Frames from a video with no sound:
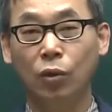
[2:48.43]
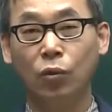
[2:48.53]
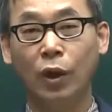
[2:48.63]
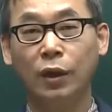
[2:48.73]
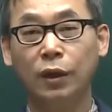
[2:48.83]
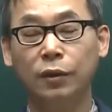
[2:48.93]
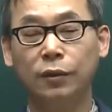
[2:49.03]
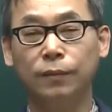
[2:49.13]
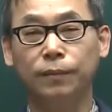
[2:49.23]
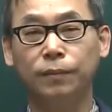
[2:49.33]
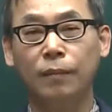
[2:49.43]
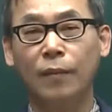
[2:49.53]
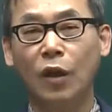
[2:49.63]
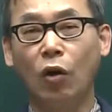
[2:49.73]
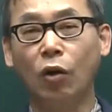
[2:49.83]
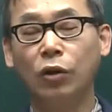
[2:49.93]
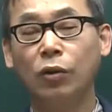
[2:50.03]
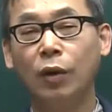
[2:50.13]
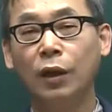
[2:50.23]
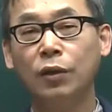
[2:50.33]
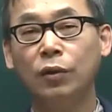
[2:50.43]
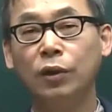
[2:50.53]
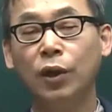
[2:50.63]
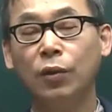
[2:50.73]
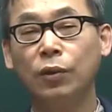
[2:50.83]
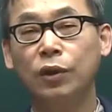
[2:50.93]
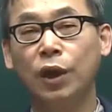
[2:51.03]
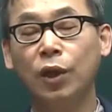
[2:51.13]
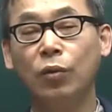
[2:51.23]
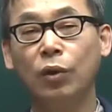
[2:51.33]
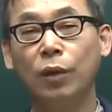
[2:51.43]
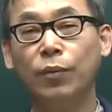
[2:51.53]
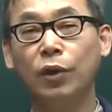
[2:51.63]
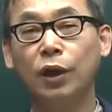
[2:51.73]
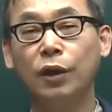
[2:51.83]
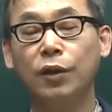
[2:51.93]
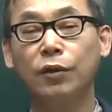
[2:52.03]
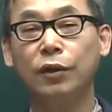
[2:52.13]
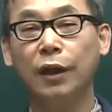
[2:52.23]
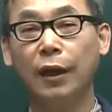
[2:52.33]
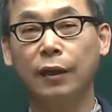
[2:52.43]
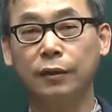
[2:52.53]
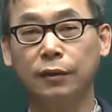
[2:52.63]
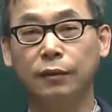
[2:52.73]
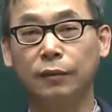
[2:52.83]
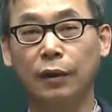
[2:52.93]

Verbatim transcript: 또 하나는 어떠한 형태로 제도가 변화되어져 나가든